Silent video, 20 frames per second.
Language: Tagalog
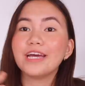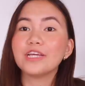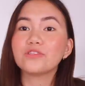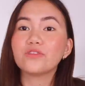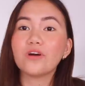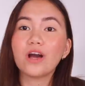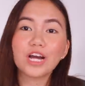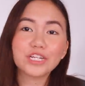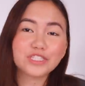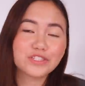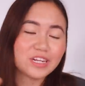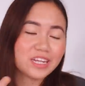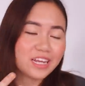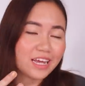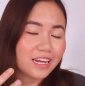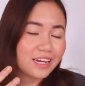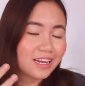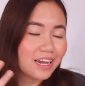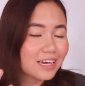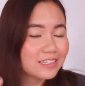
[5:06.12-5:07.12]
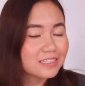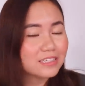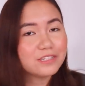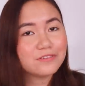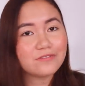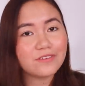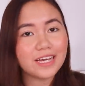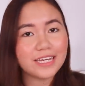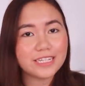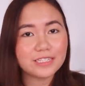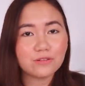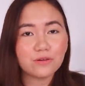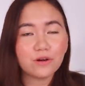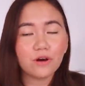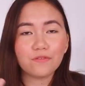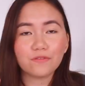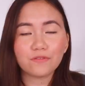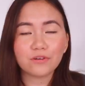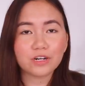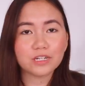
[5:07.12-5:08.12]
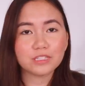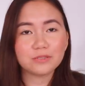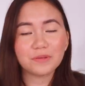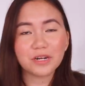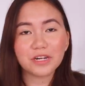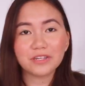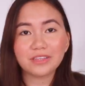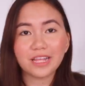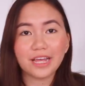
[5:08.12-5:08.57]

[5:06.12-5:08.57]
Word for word: And to actually unlock the device, of course, meron